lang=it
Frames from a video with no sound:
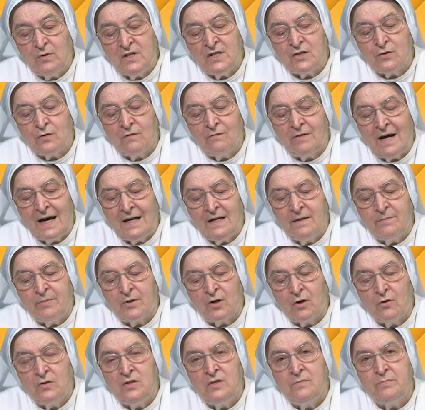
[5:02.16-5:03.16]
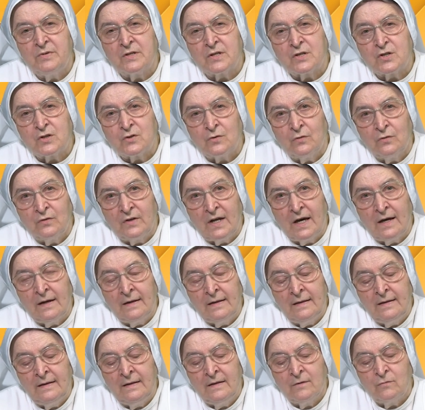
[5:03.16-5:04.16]
questo vale per ogni persona.
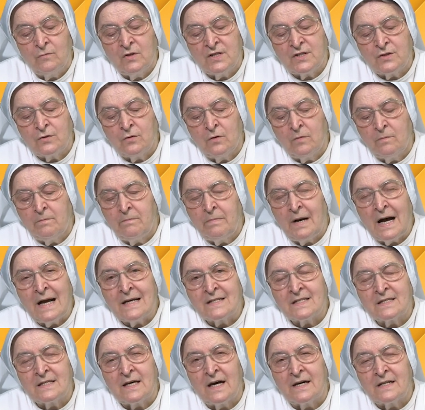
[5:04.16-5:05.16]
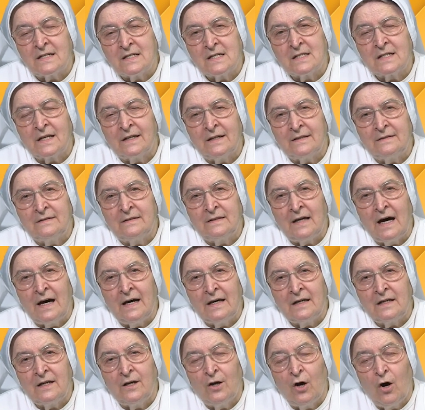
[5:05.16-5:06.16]
Questo basta a
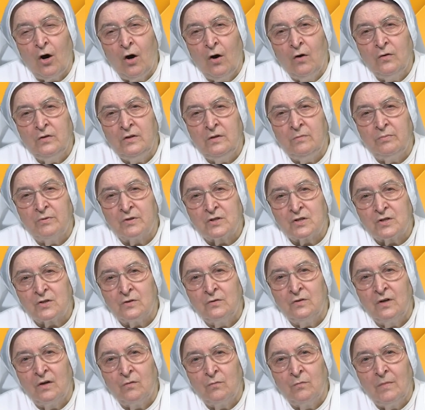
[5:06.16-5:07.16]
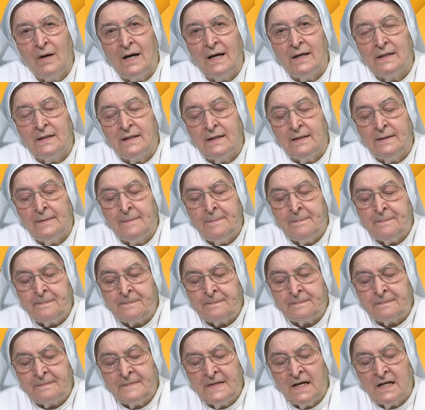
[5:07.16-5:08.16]
riscattare ogni persona umana
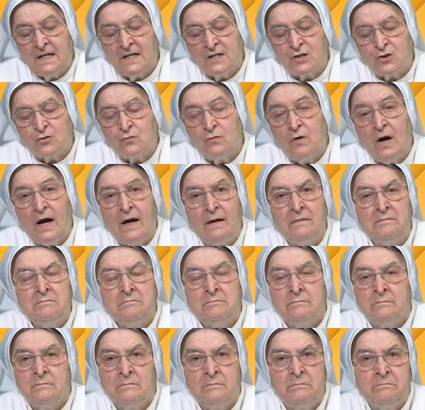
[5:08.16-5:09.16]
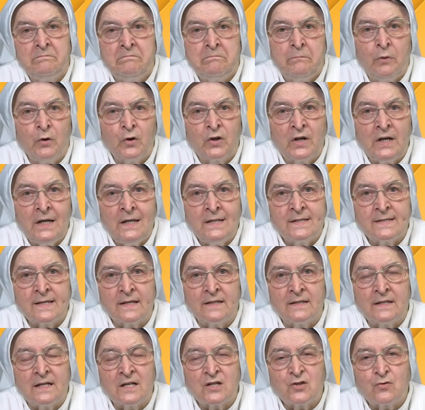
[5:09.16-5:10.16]
dalla sua
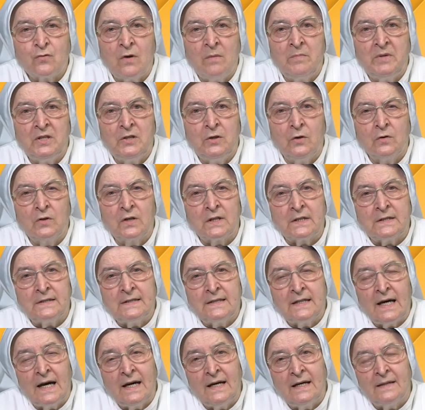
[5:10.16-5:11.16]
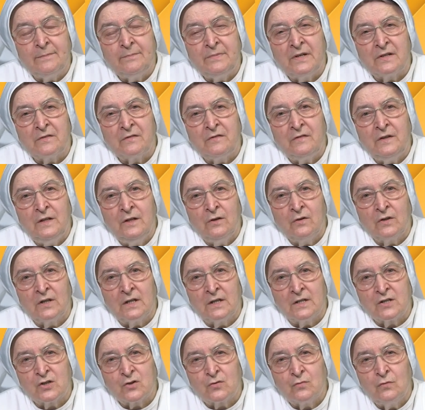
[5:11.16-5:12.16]
pochezza, dalla sua mediocrità, perfino
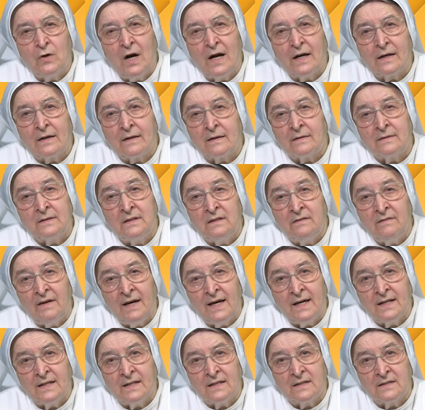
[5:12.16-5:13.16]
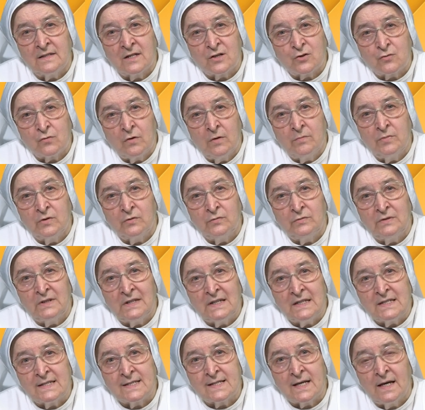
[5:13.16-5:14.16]
dalla sua cattiveria, dalla sua
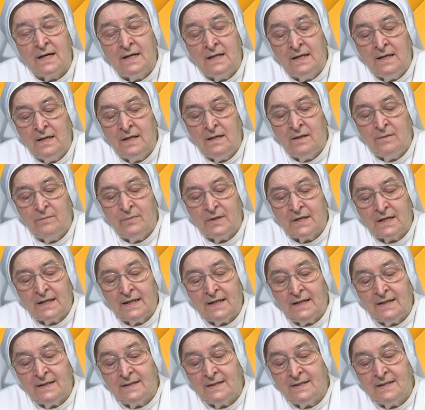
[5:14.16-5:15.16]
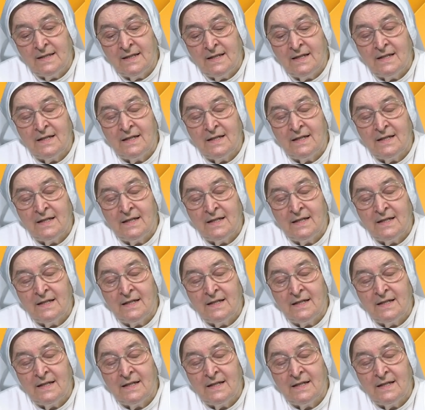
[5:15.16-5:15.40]
bruttezza. Perché